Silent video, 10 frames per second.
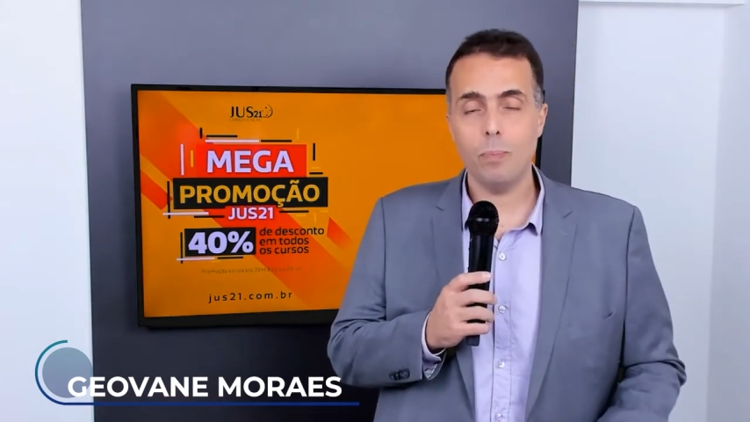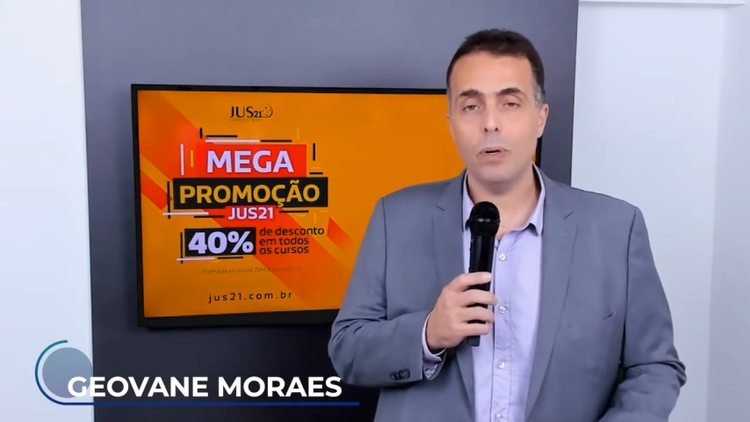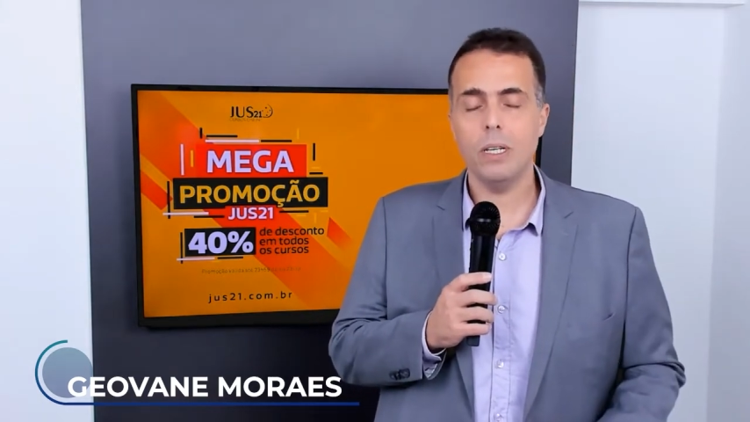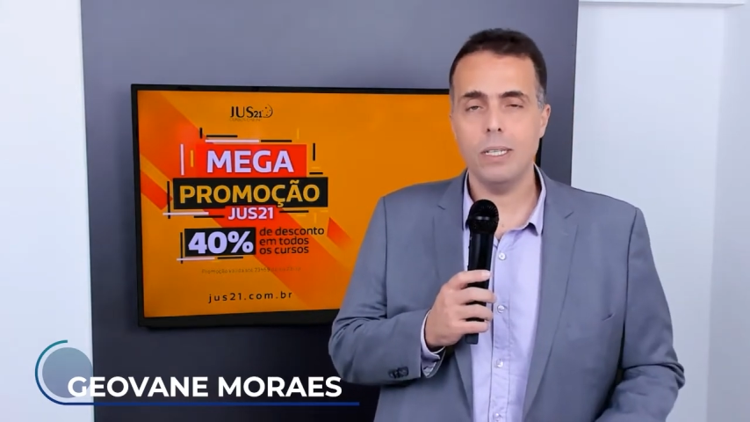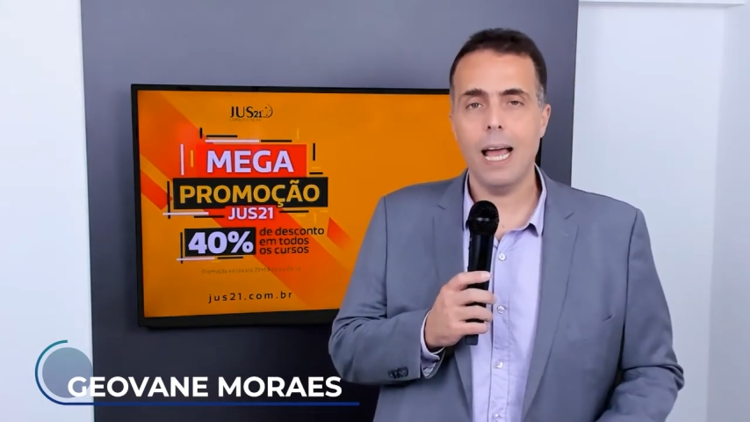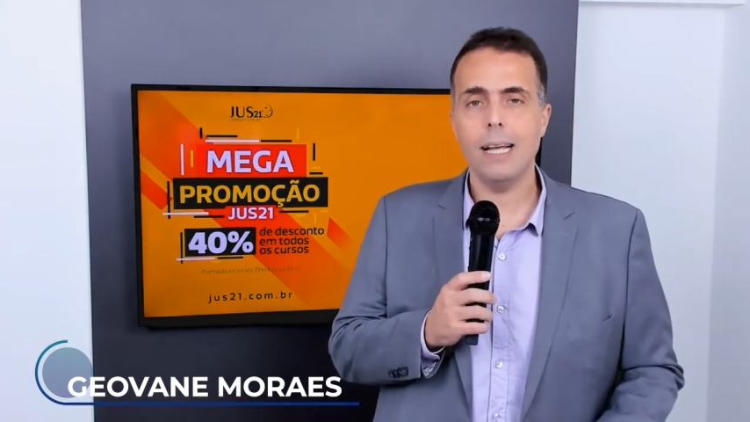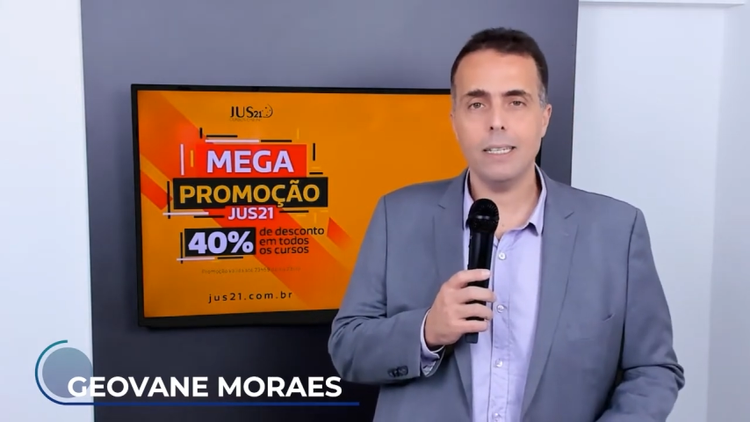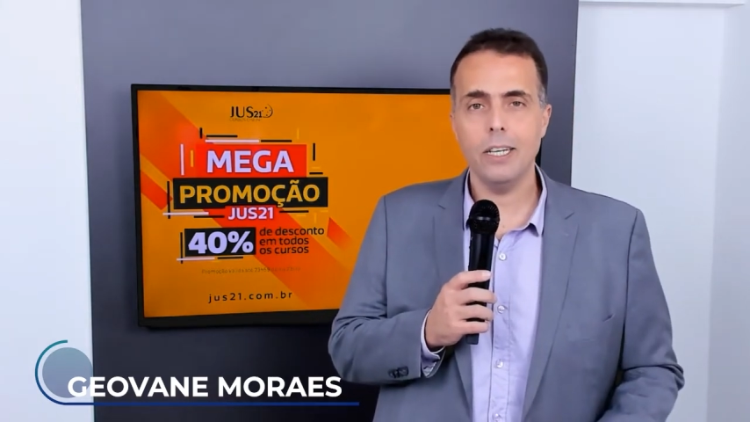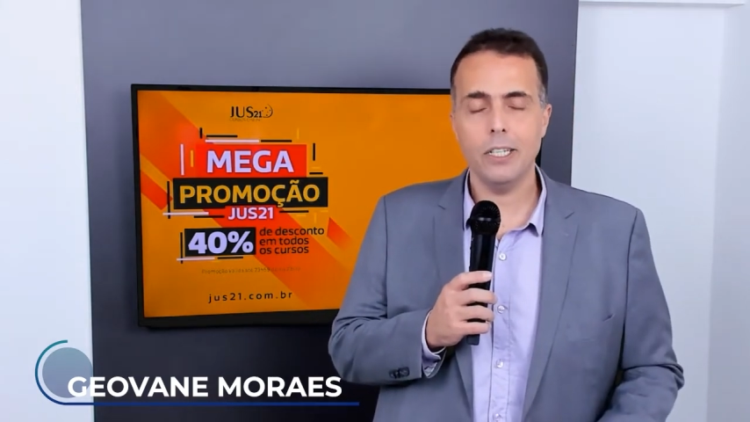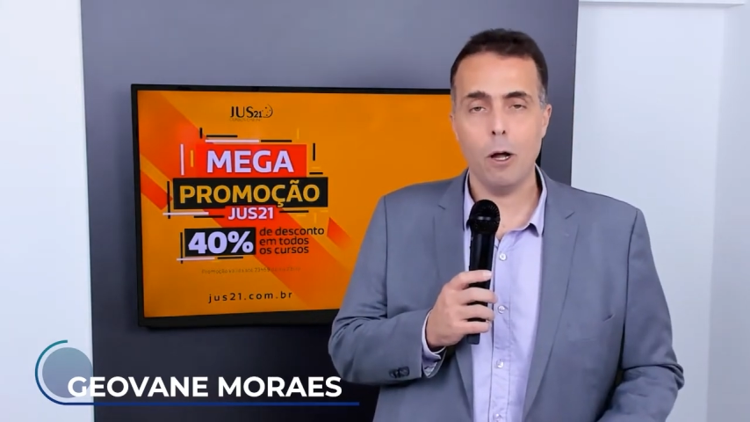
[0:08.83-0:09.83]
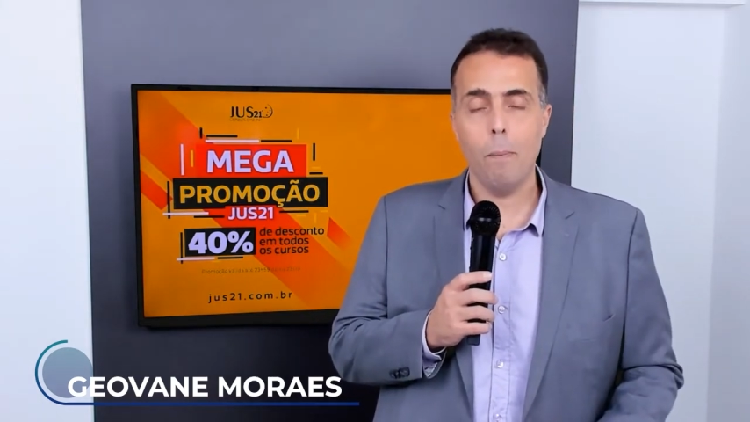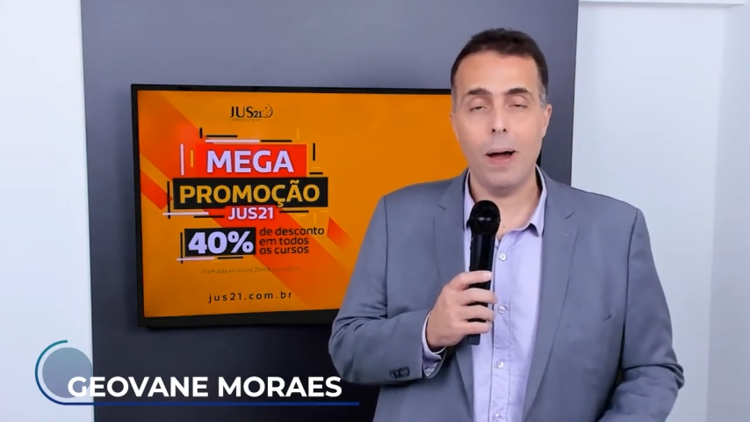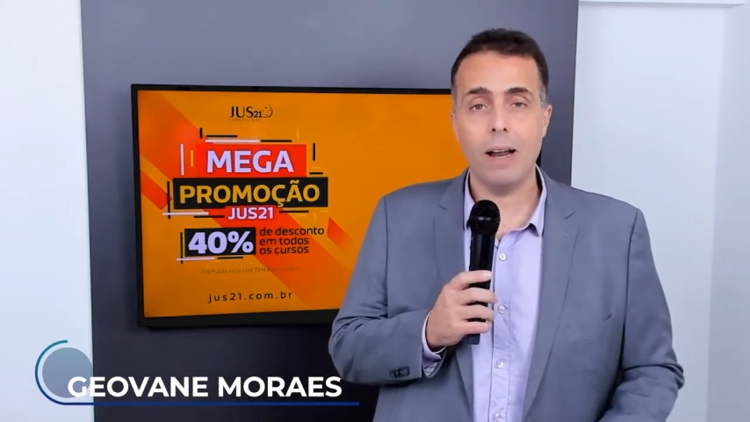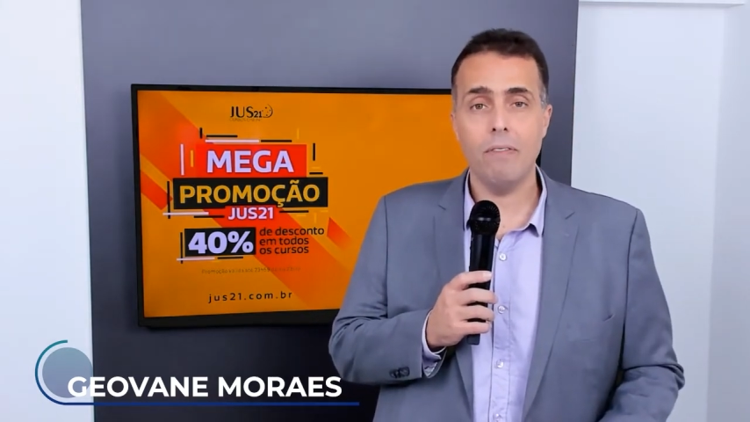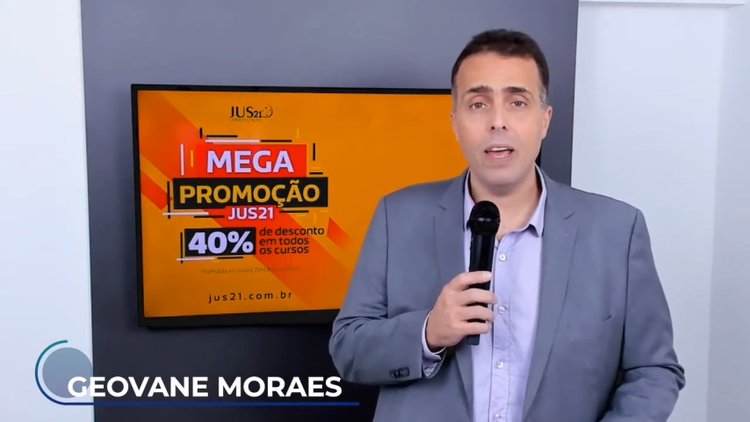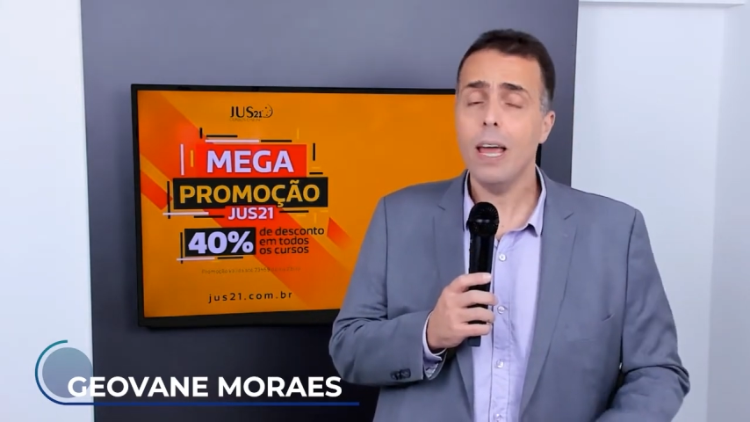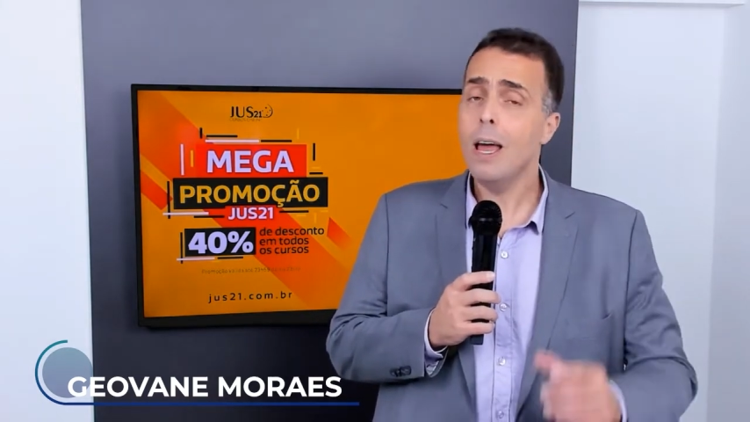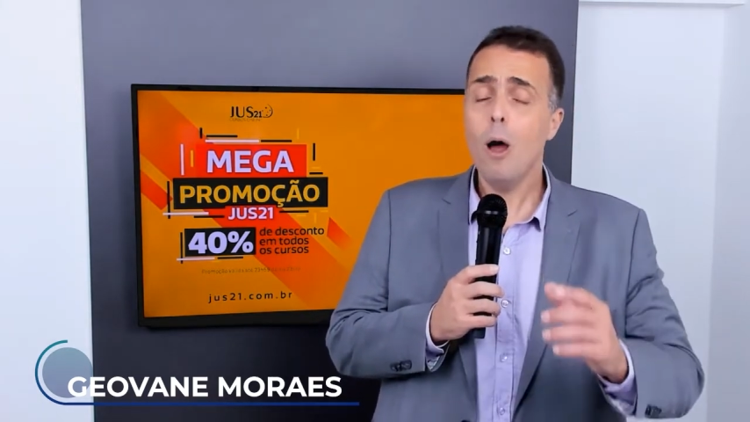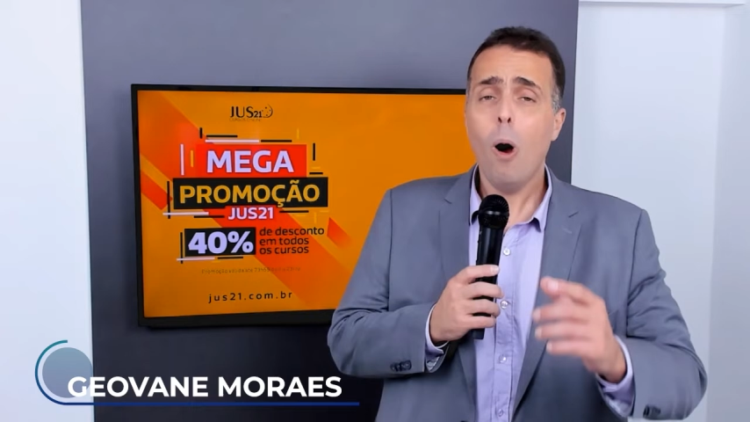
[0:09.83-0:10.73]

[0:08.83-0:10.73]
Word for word: policiais que estão para vir?